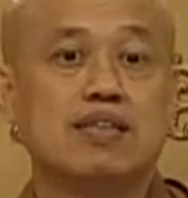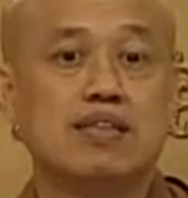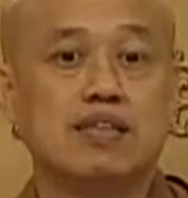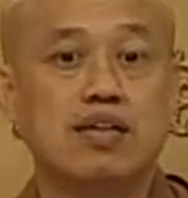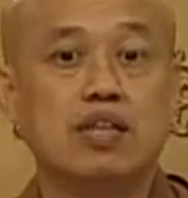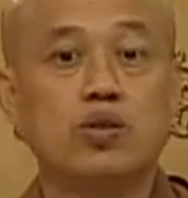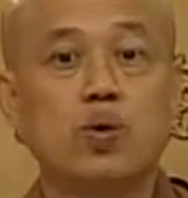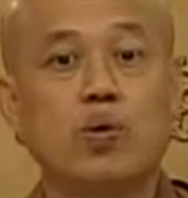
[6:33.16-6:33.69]

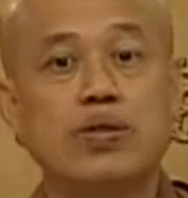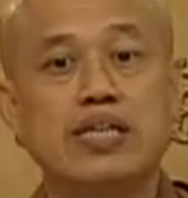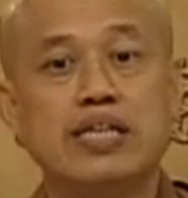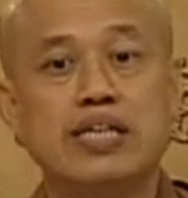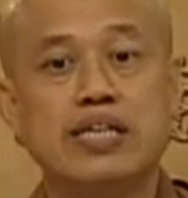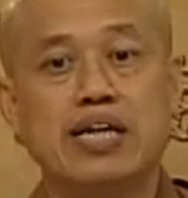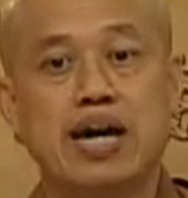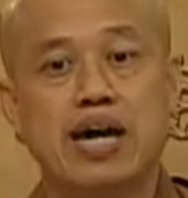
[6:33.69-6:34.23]
很多利
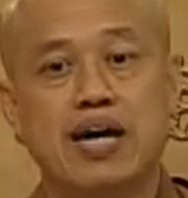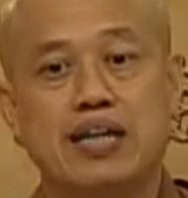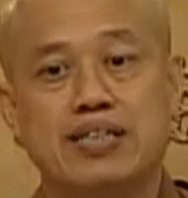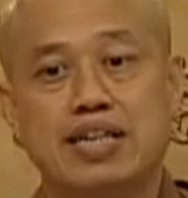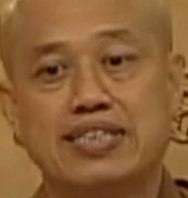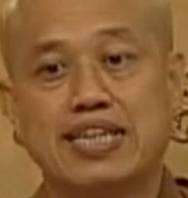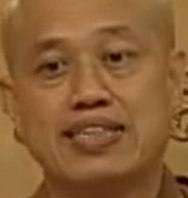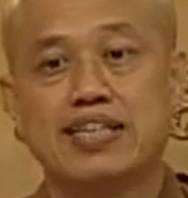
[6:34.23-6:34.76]
益啊，
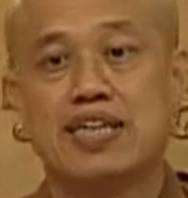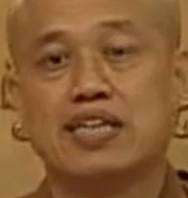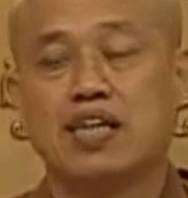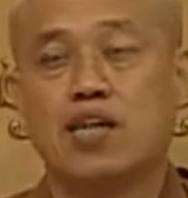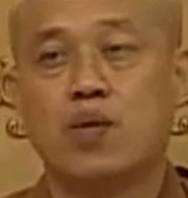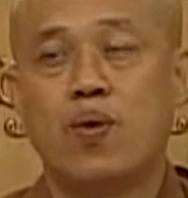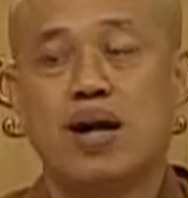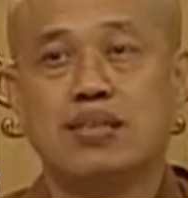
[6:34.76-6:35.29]
大家听得
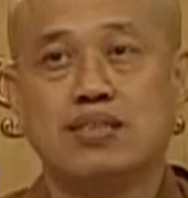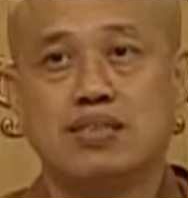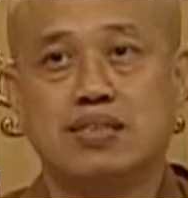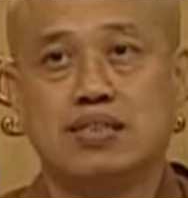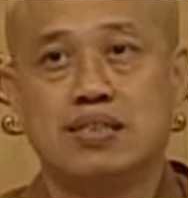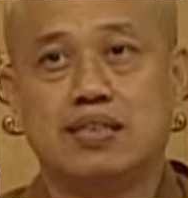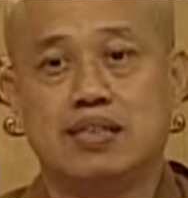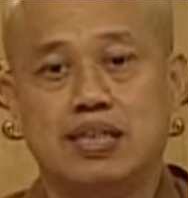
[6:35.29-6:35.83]
很欢
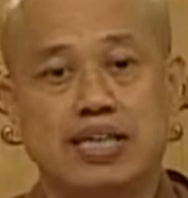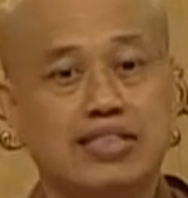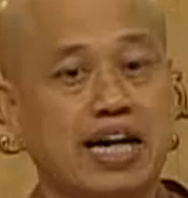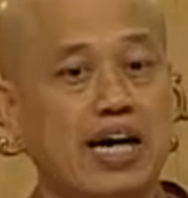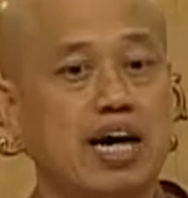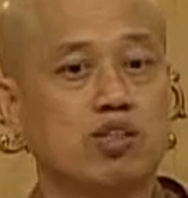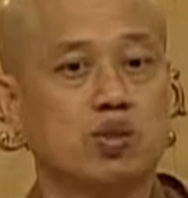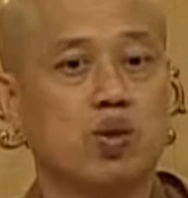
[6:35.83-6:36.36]
喜，也想
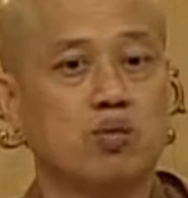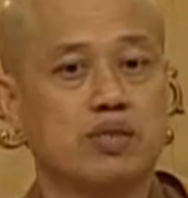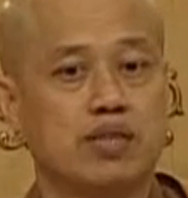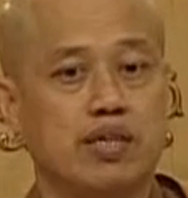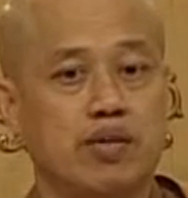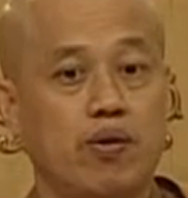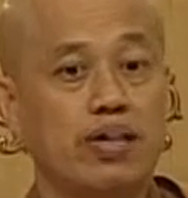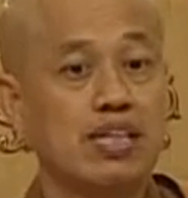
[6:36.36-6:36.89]
要受戒。
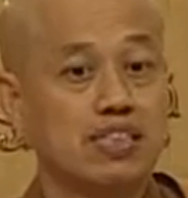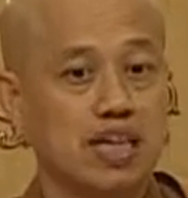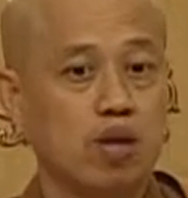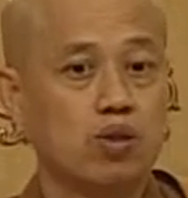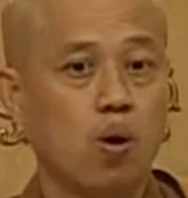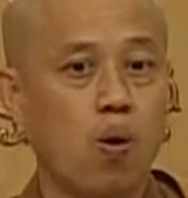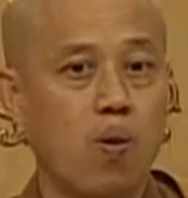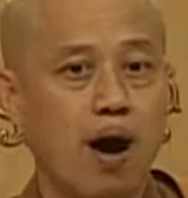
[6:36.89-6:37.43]
有一个小
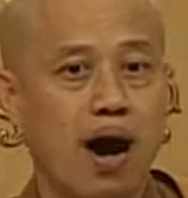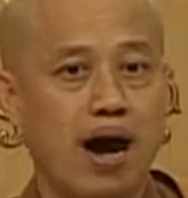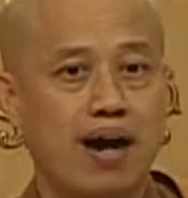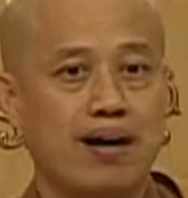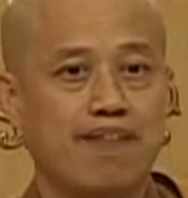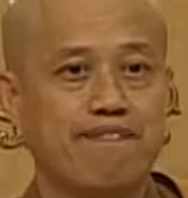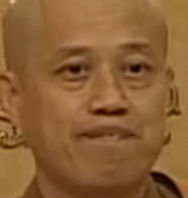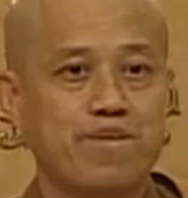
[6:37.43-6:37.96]
偷啊，
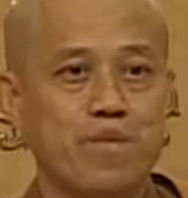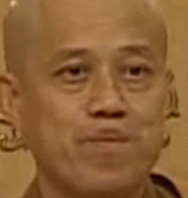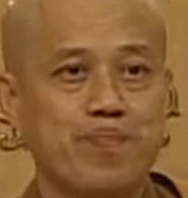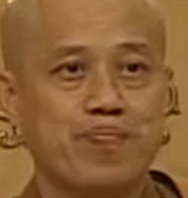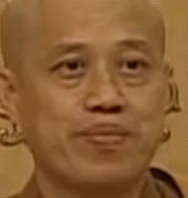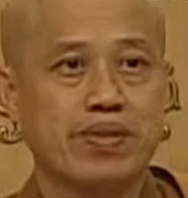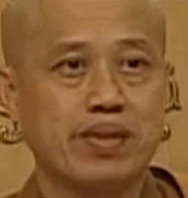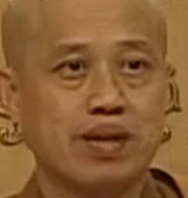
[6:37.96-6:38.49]

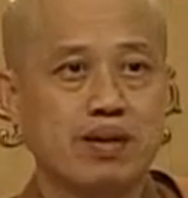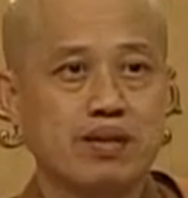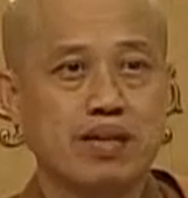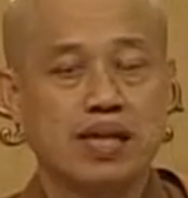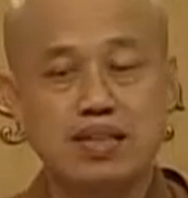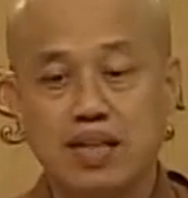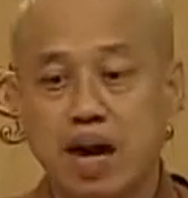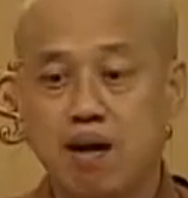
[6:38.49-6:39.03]

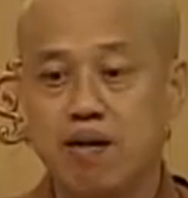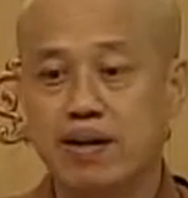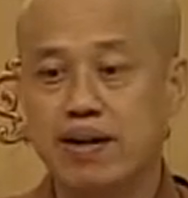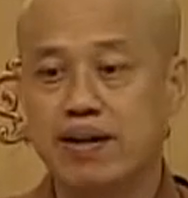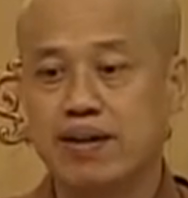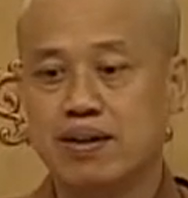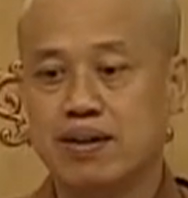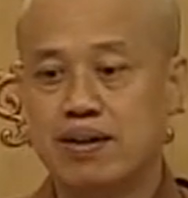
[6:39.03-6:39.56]
听到
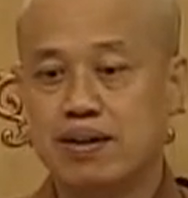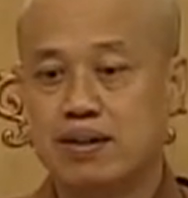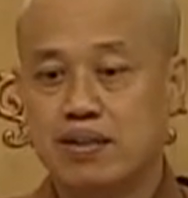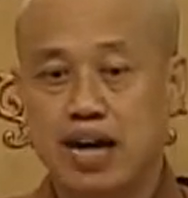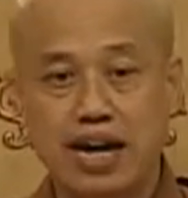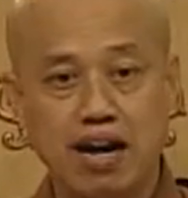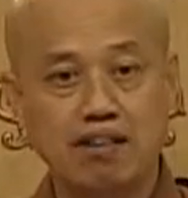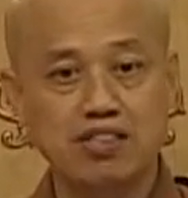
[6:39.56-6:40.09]
了
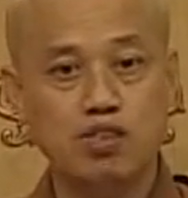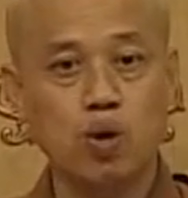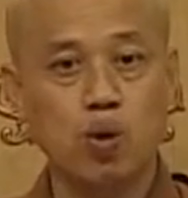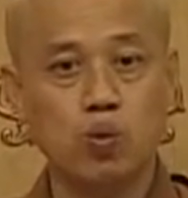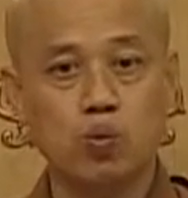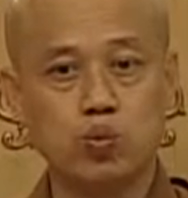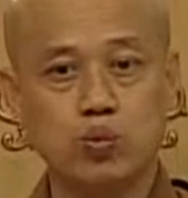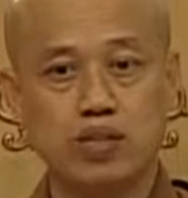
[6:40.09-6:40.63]
他要受
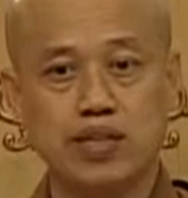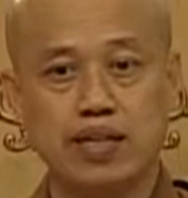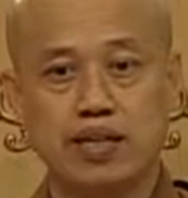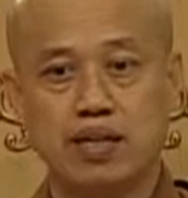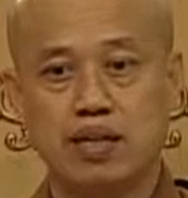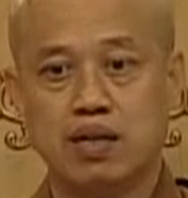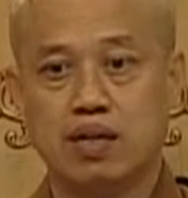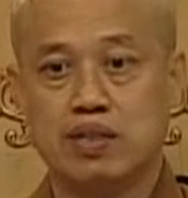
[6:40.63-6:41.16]
五戒
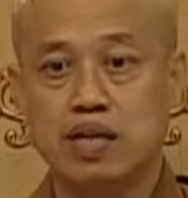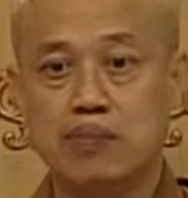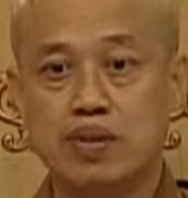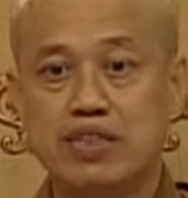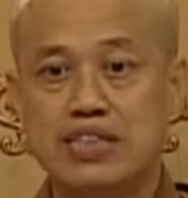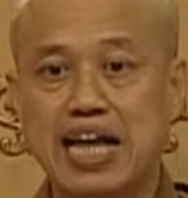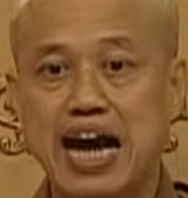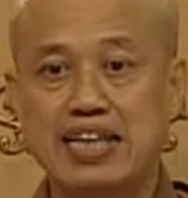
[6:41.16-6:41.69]
那么
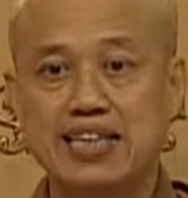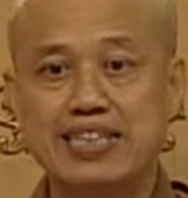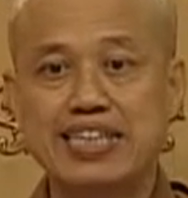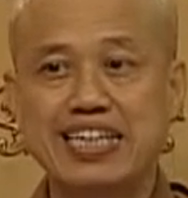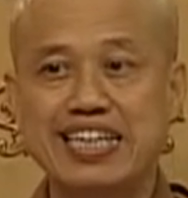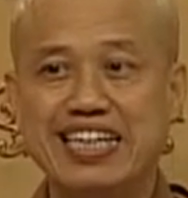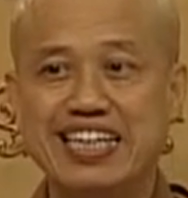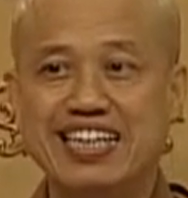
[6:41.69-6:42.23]
大的利
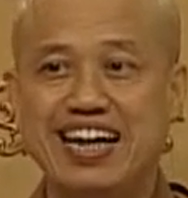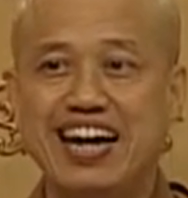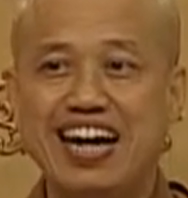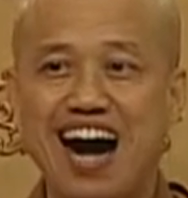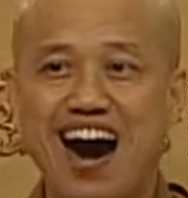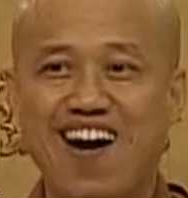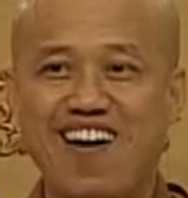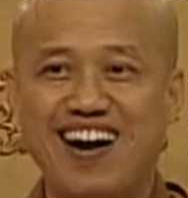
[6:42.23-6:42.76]
益，很
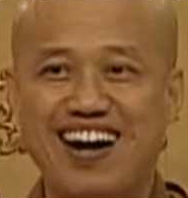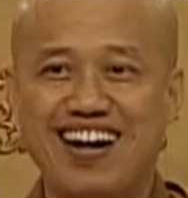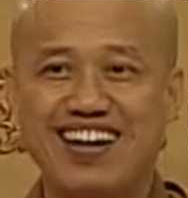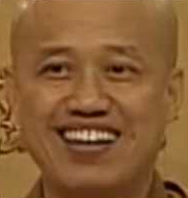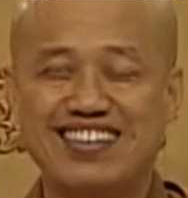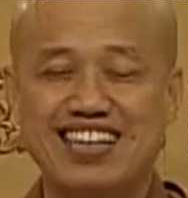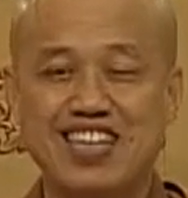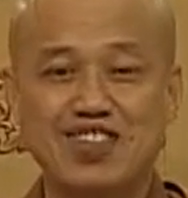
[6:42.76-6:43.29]
好啊，
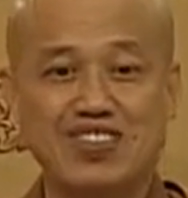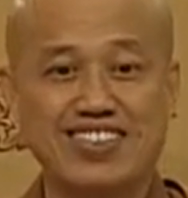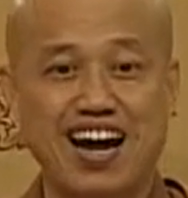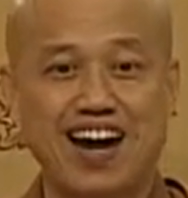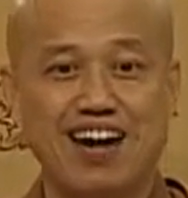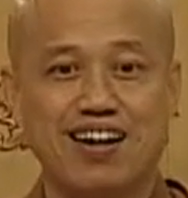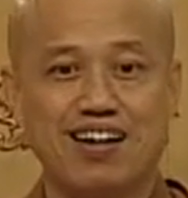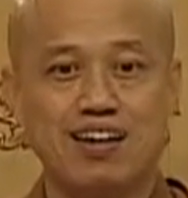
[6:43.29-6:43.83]
他就
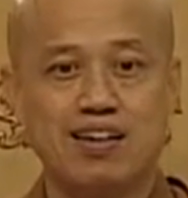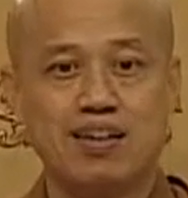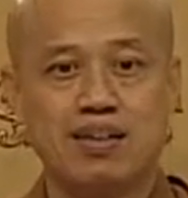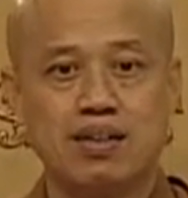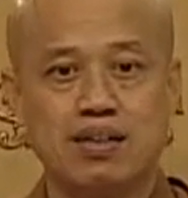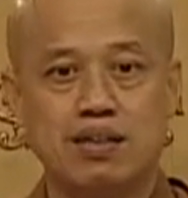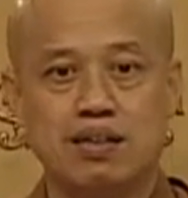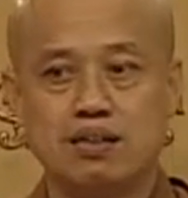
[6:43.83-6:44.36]
想，
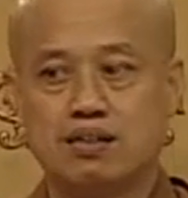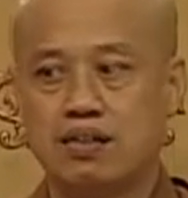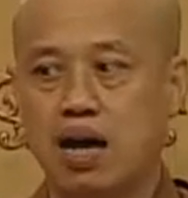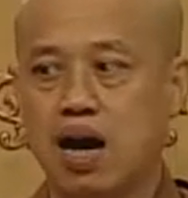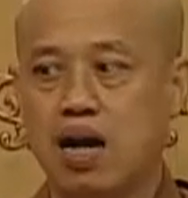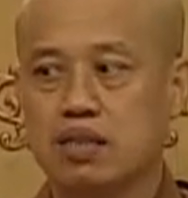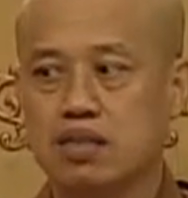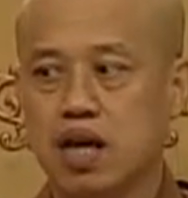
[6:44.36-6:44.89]

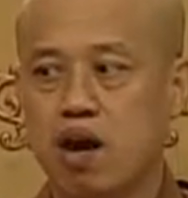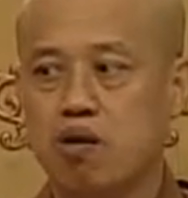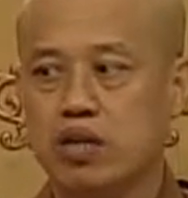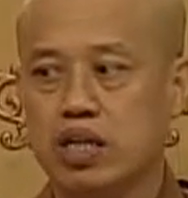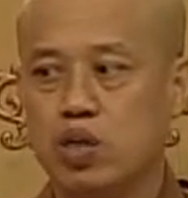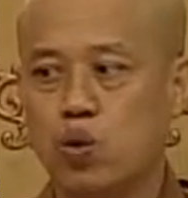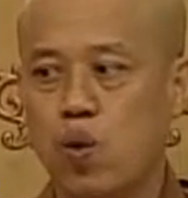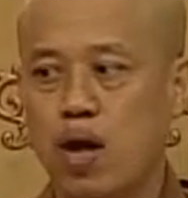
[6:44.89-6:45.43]
杀盗
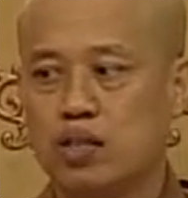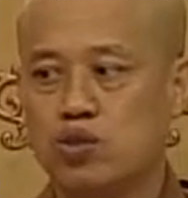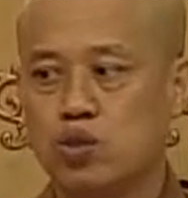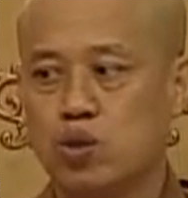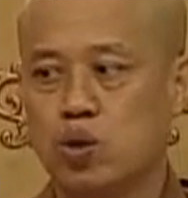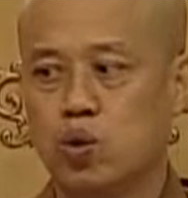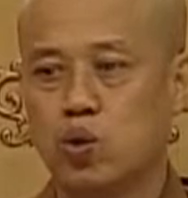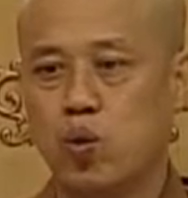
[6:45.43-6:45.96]
淫妄
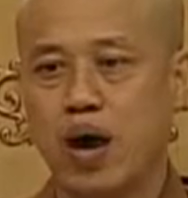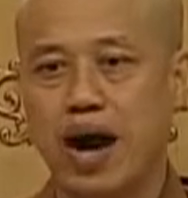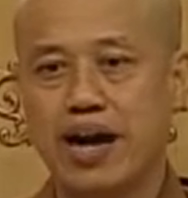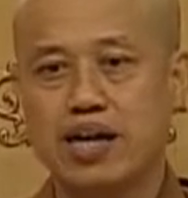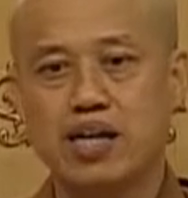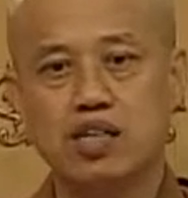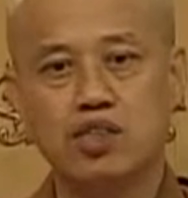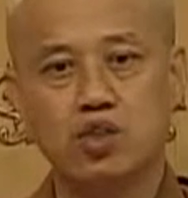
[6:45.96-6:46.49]
酒，我爱
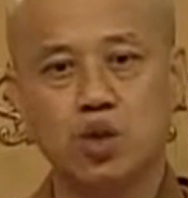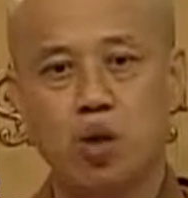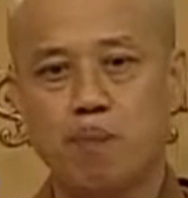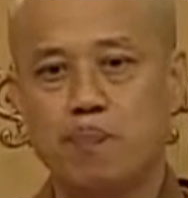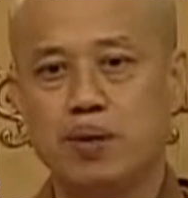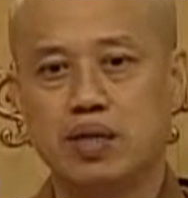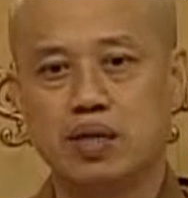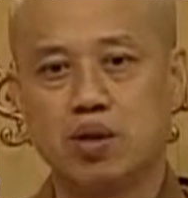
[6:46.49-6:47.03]
喝酒，
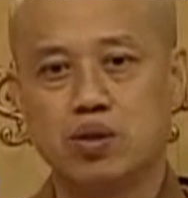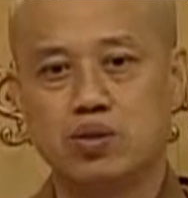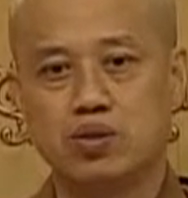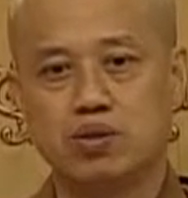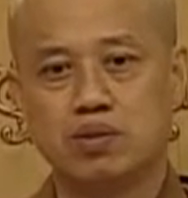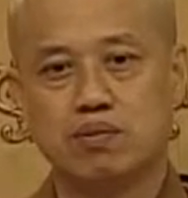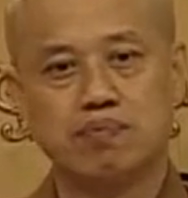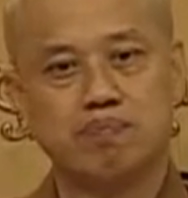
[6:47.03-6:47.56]
不能够。
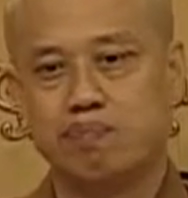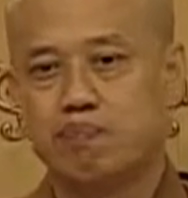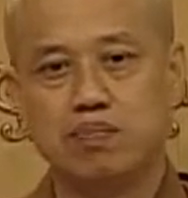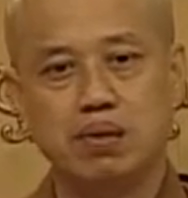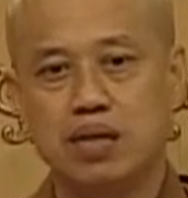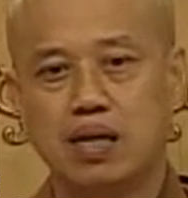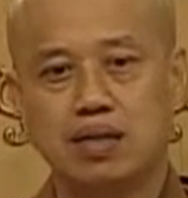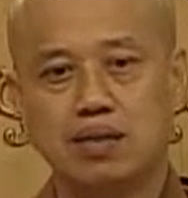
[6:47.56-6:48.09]
不
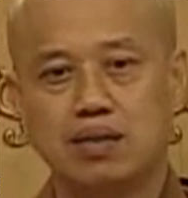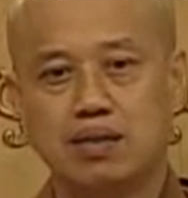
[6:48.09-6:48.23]
能，